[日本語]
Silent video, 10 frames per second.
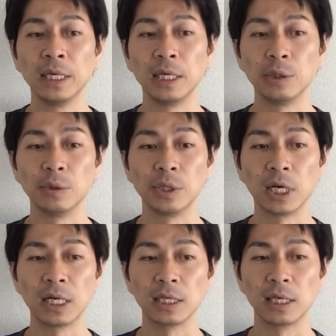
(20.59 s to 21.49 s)
えっと、
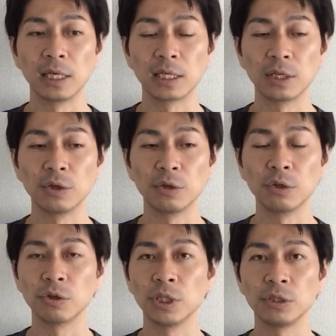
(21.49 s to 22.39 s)
やはり、えー、企業
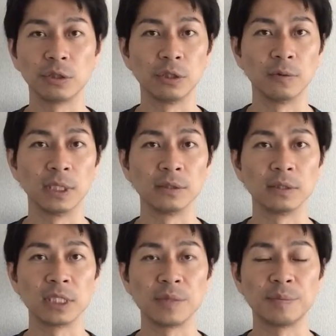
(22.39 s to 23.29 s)
独立というのはです
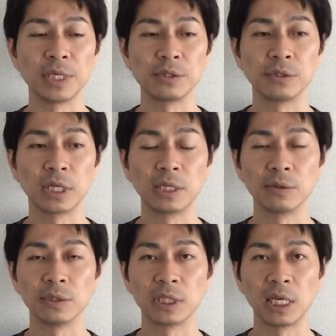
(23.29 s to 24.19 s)
ね失敗する可
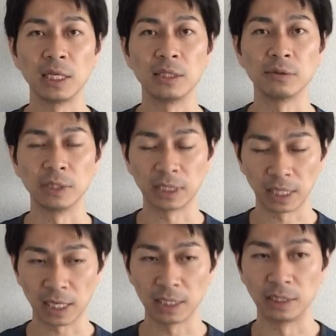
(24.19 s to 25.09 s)
能性リスクが
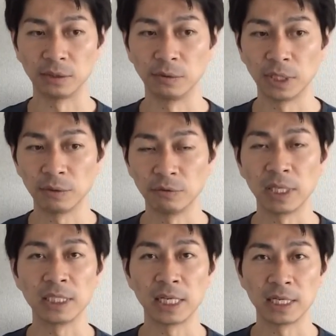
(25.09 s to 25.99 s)
高いですので不
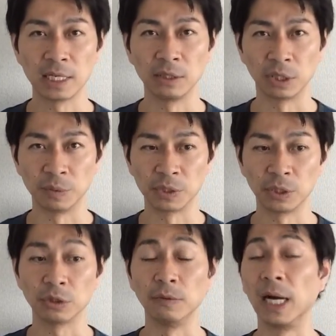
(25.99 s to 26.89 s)
安になられる気持ち
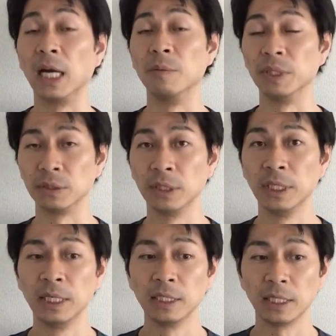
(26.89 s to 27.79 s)
はよくわかります
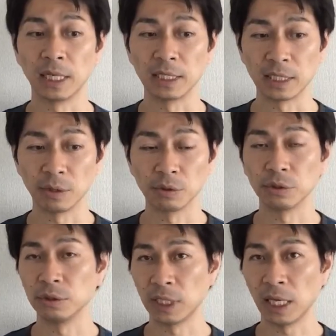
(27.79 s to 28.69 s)
ただ成功
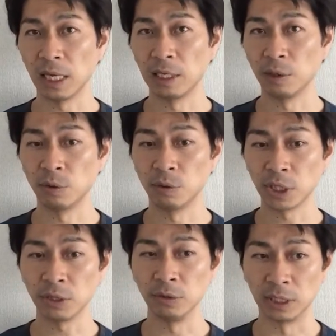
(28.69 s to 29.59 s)
してあの大
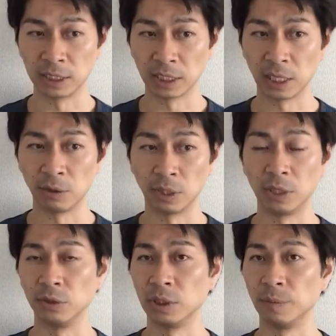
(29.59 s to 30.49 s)
きく稼げる
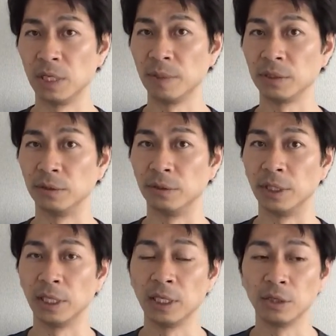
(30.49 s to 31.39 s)
可能性もありますの
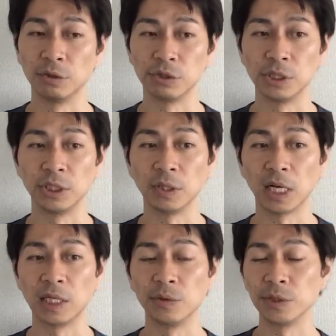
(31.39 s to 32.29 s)
でねご主人の
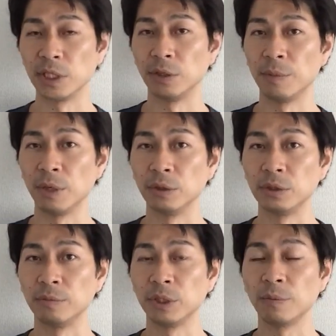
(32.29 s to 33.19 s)
可能性の目を
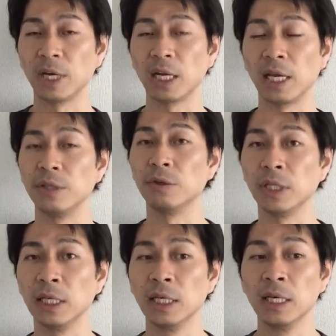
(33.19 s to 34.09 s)
摘み止まらないよう
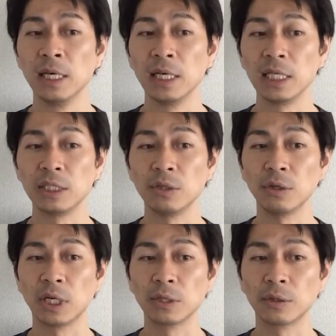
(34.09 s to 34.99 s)
に一
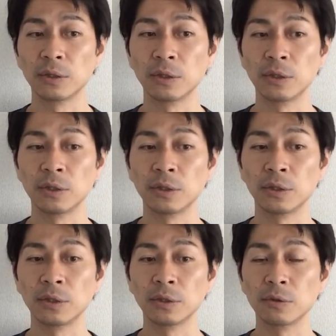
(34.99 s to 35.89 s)
度、あ
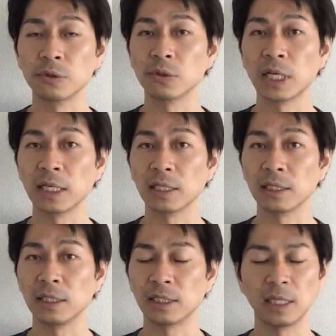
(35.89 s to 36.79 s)
のー、ご相談
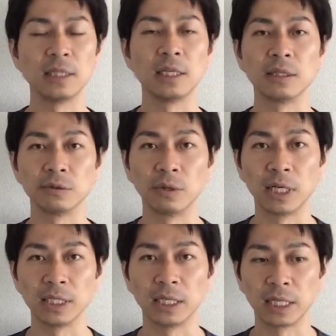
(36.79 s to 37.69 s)
に来ていただくの
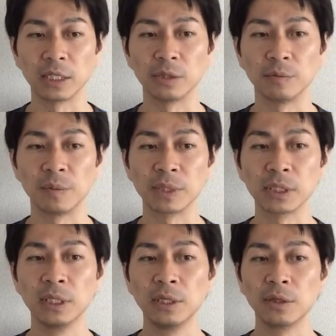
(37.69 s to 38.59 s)
がいいかなと思いま
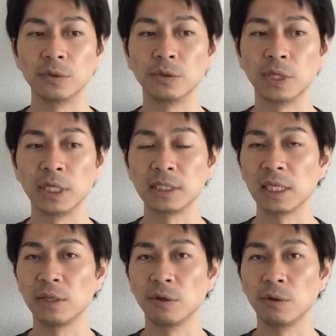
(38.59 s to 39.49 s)
すご相談し
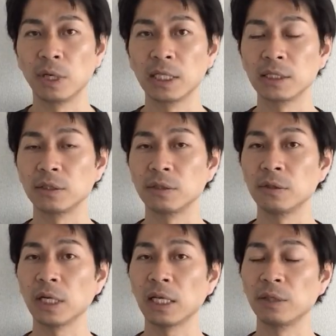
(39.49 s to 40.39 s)
ていろいろお話しす
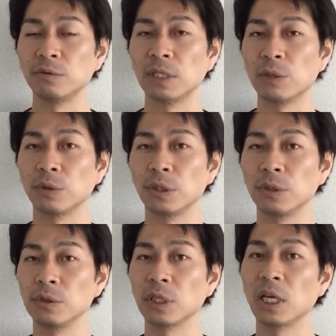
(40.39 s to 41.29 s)
る中で不安を取り
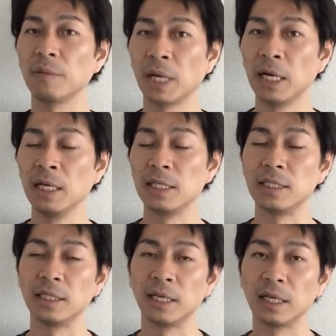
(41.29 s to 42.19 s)
除ければいい
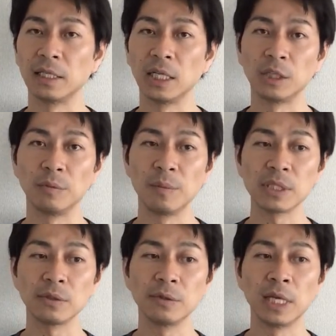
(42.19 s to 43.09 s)
んじゃないかなと思い
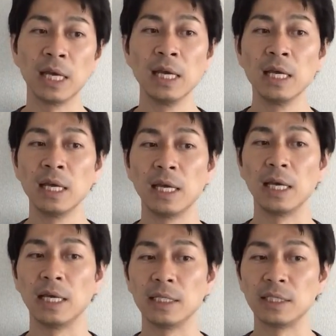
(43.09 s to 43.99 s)
ますので、
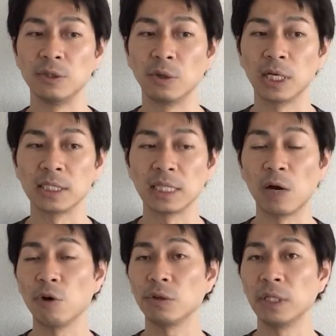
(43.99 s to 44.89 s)
えー、静岡市
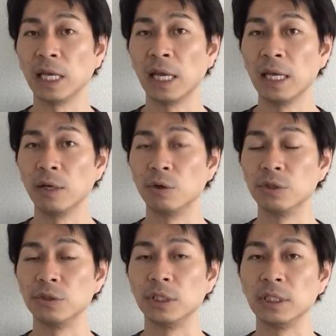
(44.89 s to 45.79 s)
葵区でご
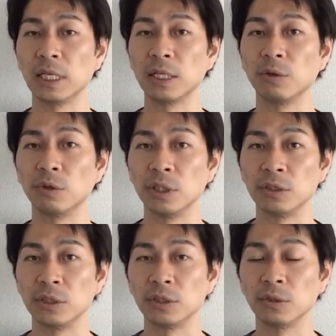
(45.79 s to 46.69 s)
主人が独
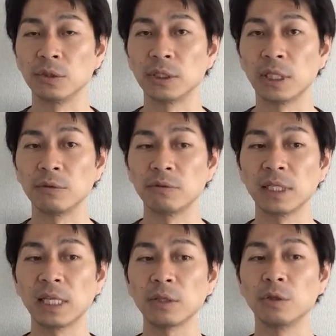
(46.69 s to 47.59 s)
立しようとして不
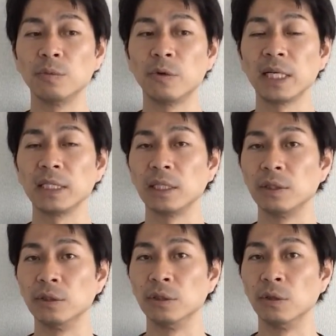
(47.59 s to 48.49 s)
安だと思われてい
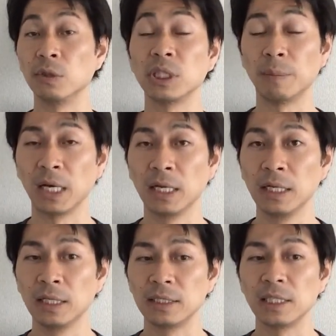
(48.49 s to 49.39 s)
る奥様
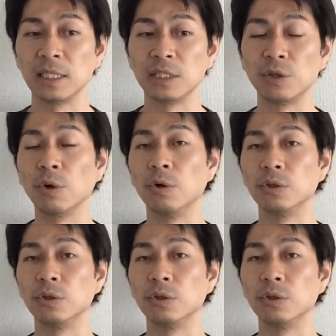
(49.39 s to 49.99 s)
ぜひ一度ご